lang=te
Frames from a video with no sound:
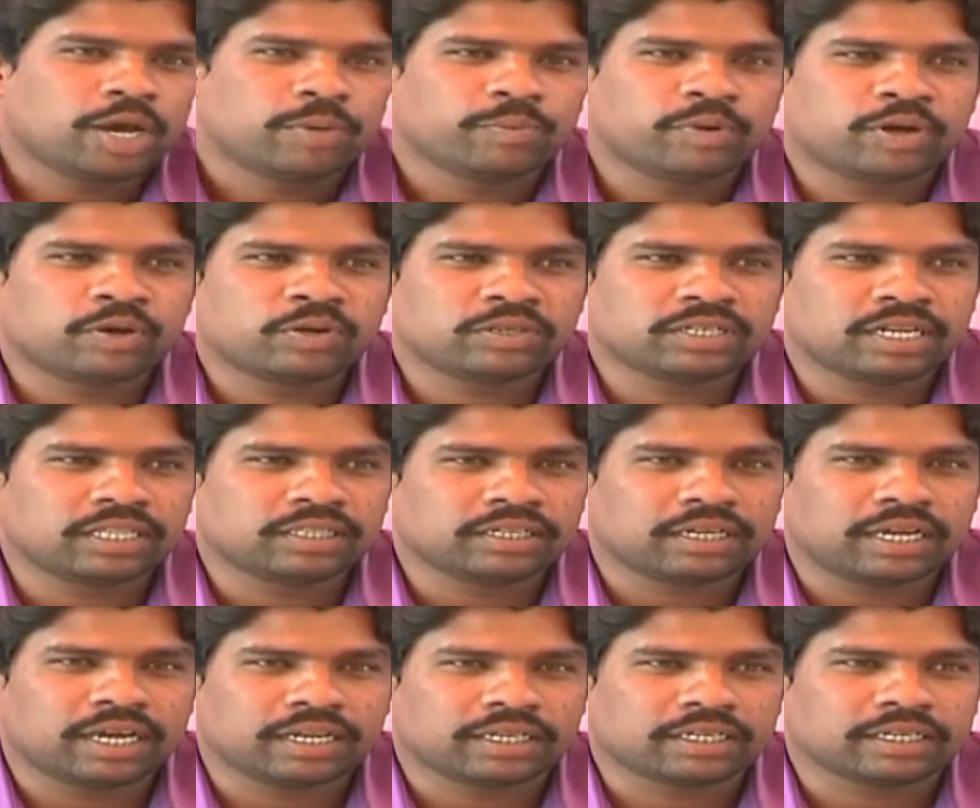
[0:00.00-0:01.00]
మనోజ్
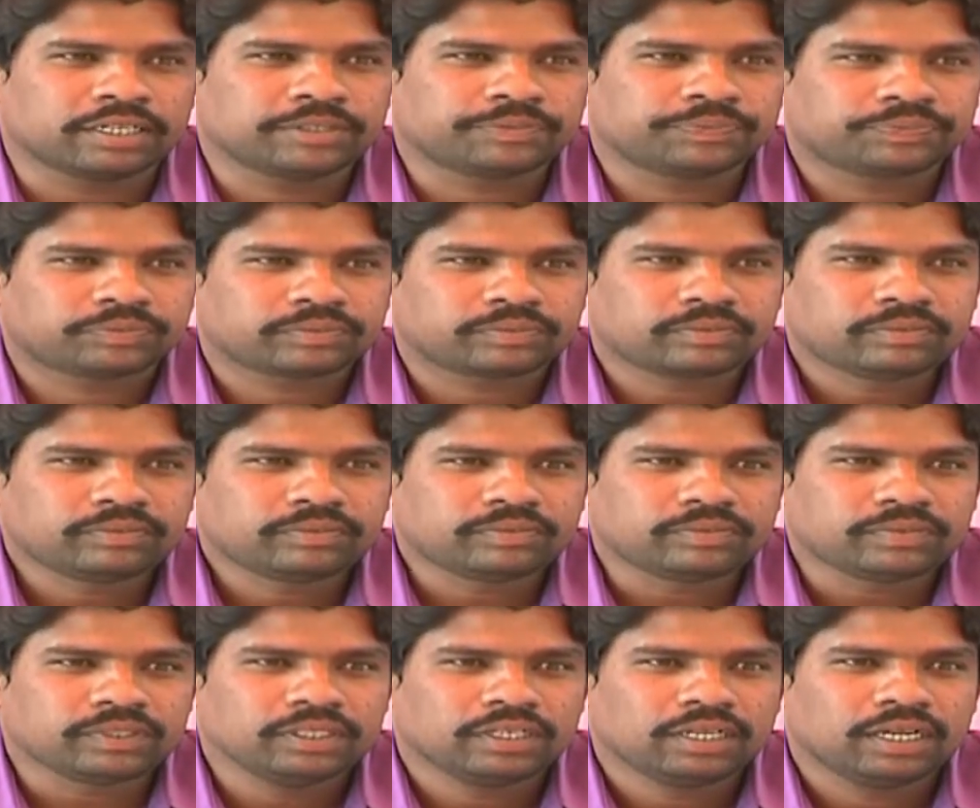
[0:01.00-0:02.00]
నందన్ గారికి
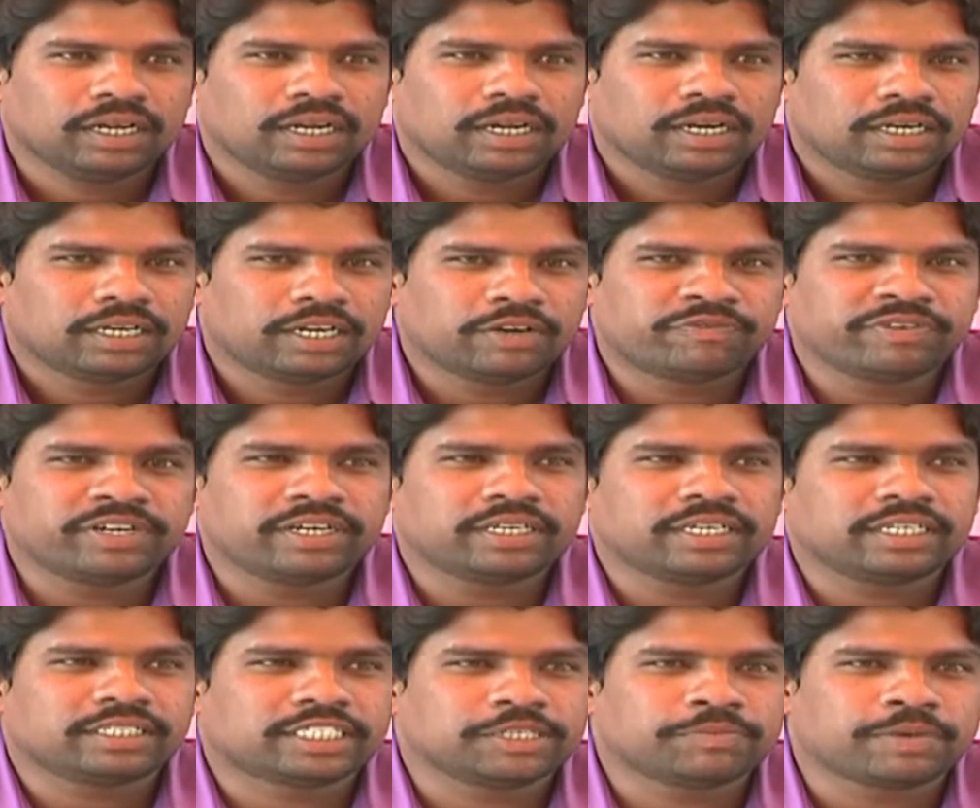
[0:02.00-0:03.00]
డెఫినెట్గా
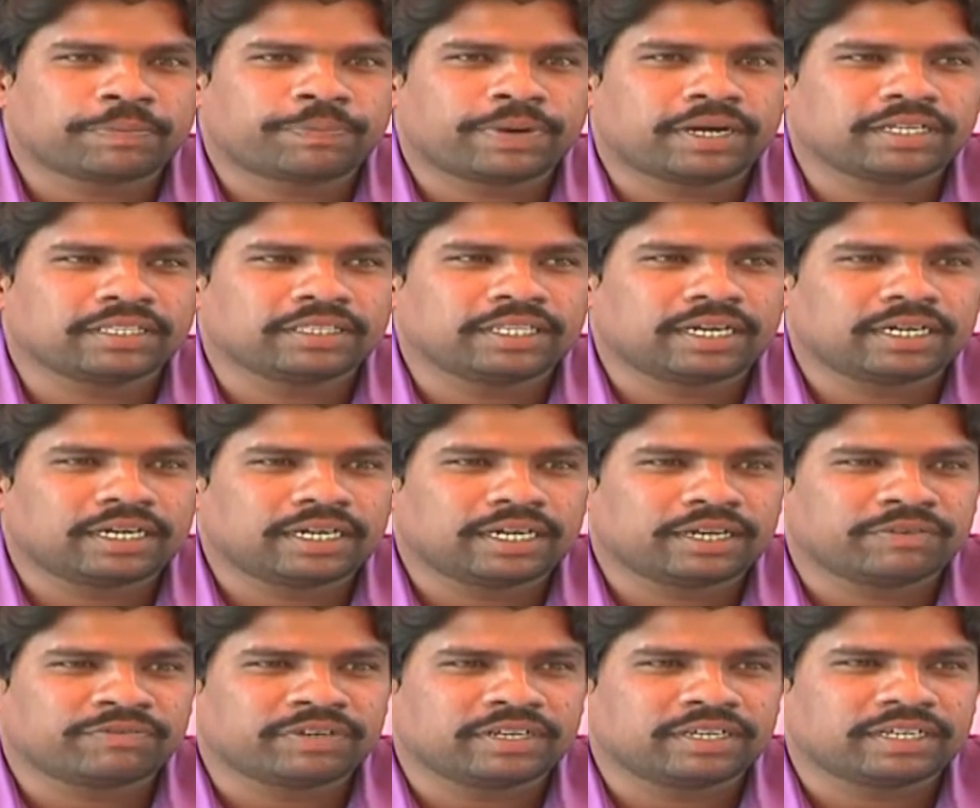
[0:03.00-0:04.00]
ఈ సినిమా పడిందంటే
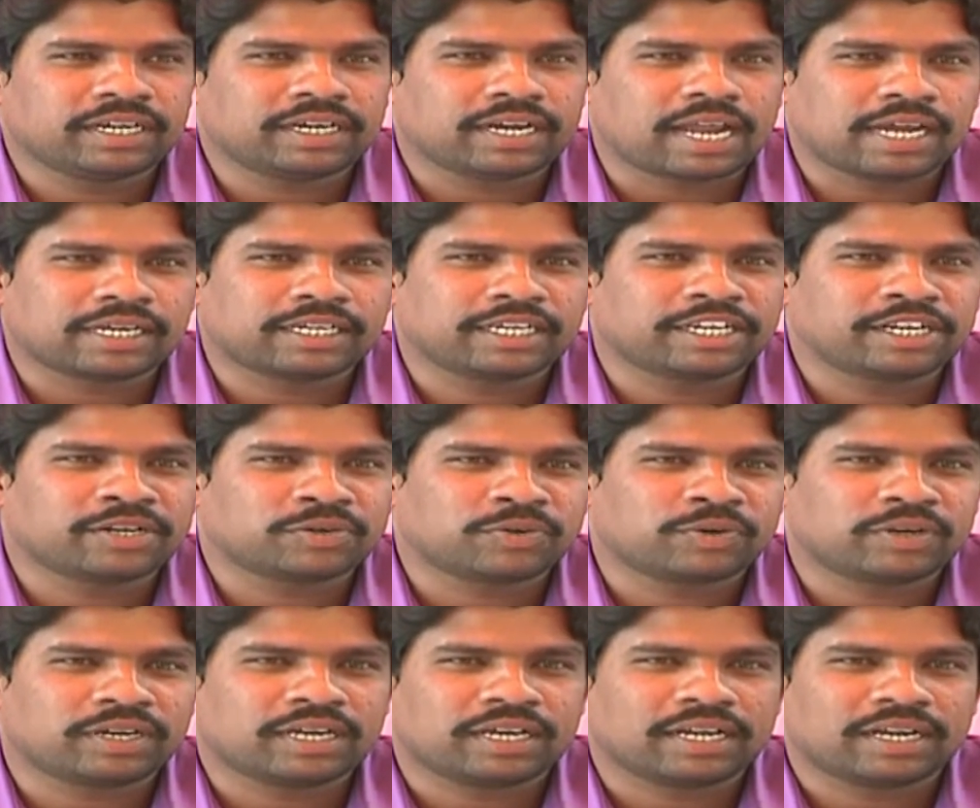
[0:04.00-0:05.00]
డెఫినెట్గా నా కెరీర్
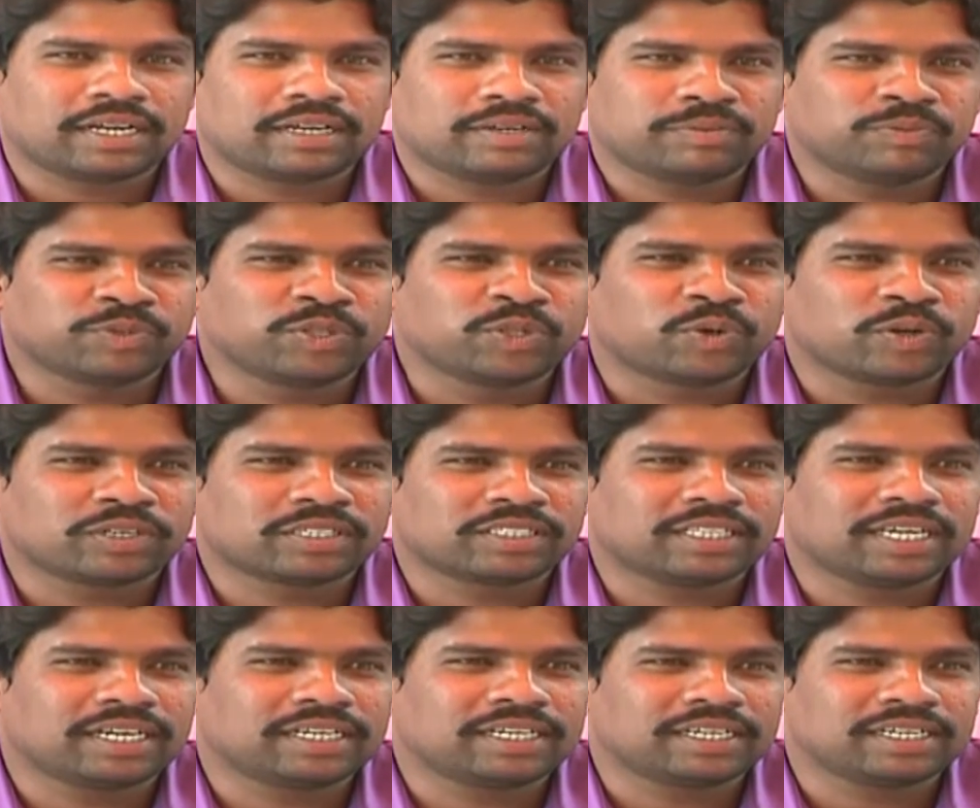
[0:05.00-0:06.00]
కూడా ముందుకు
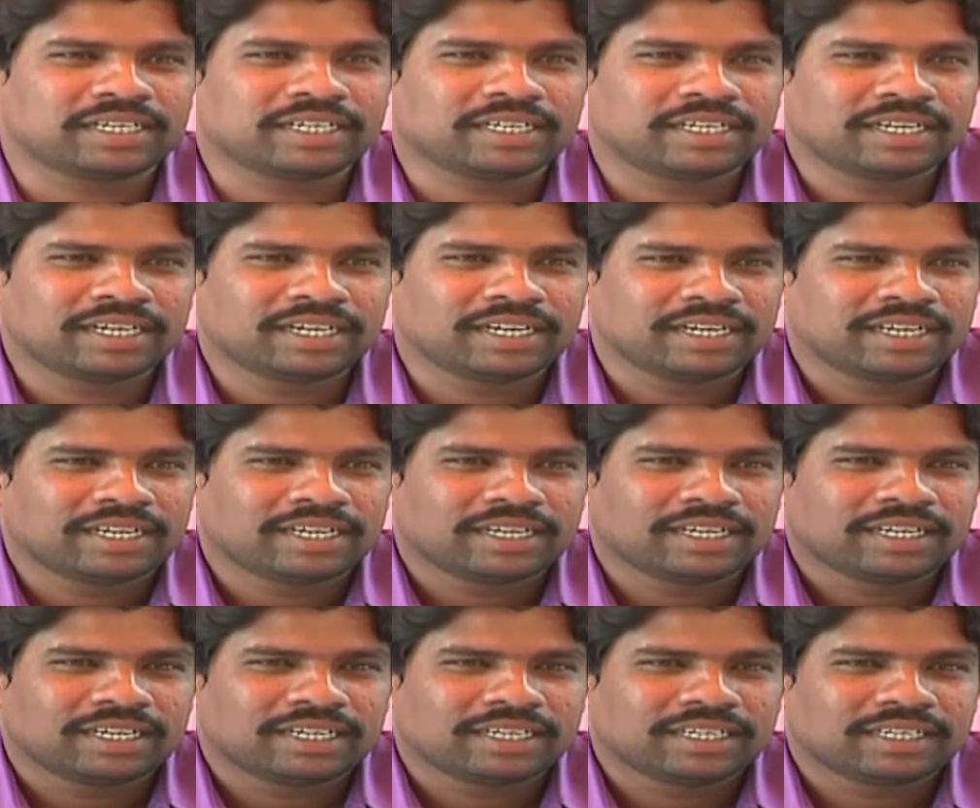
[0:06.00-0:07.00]
వస్తుందని
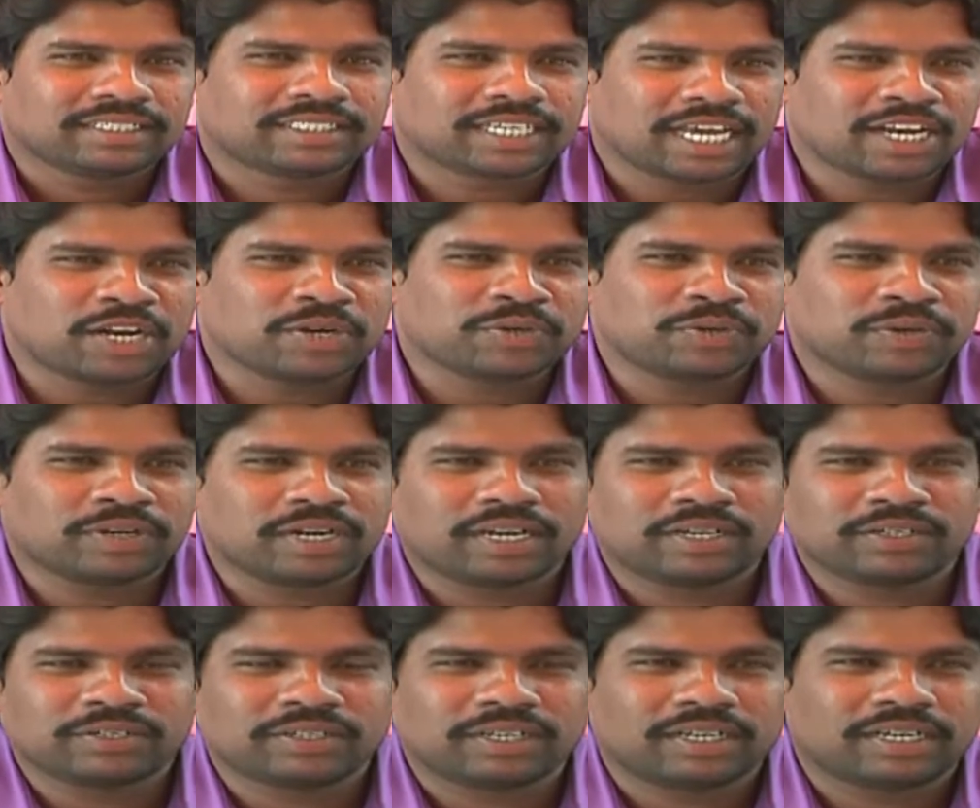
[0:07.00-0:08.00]
చాలా
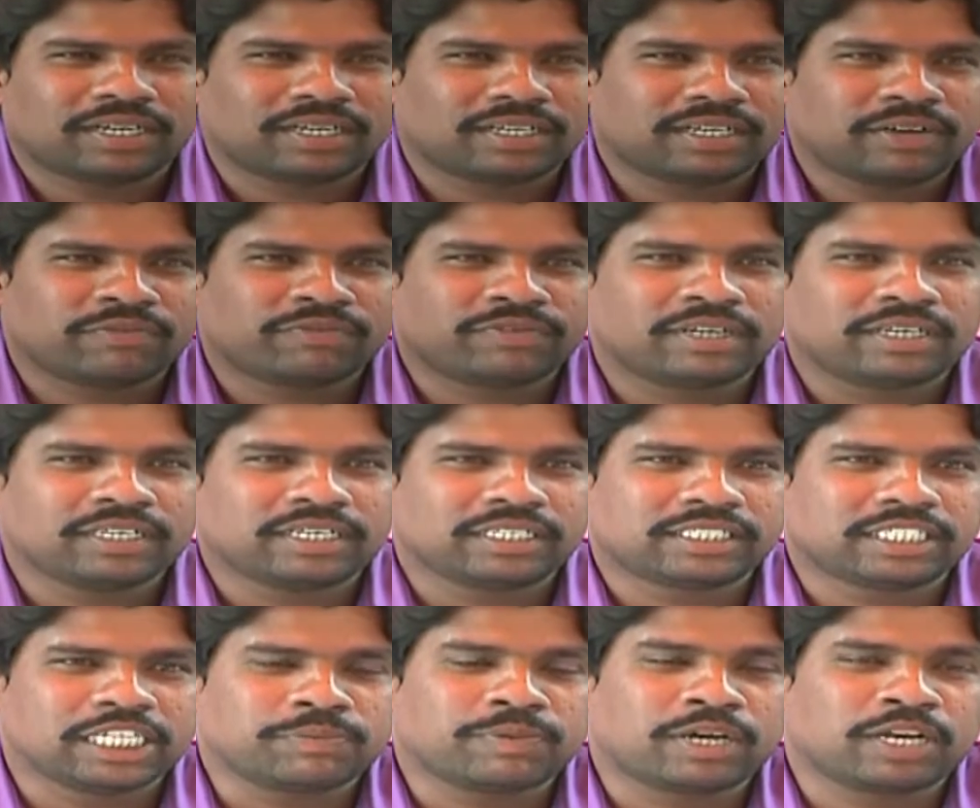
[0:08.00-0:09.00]
అనుకున్నాను డెఫినెట్గా ఈ
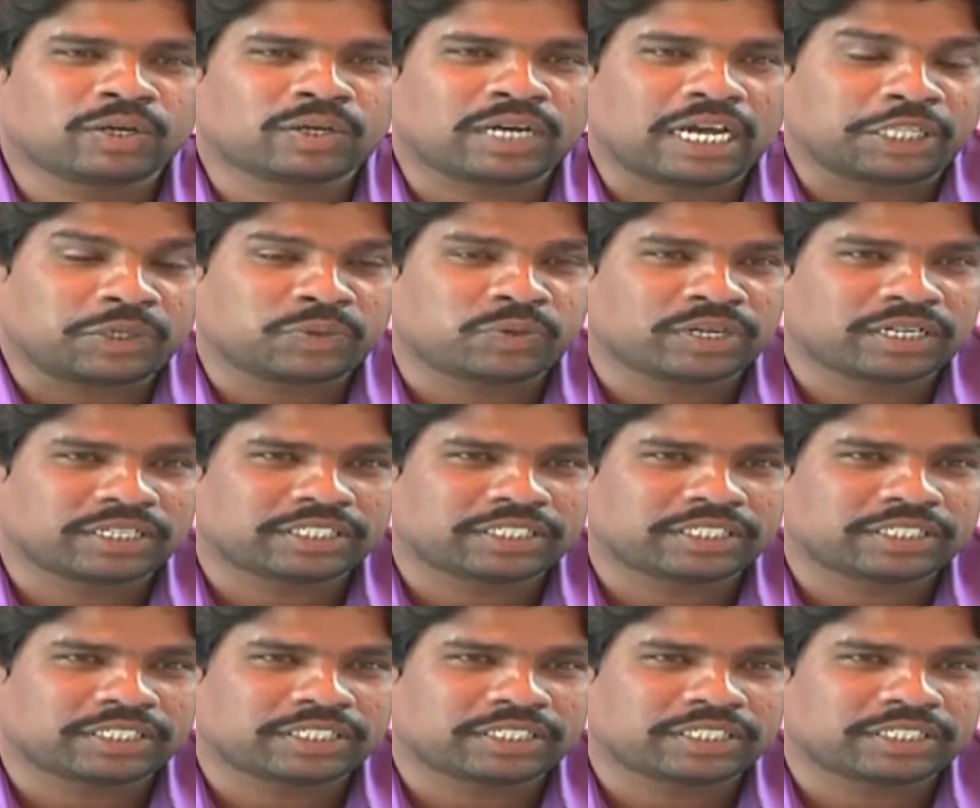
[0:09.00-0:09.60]
సినిమాలో కథ కూడా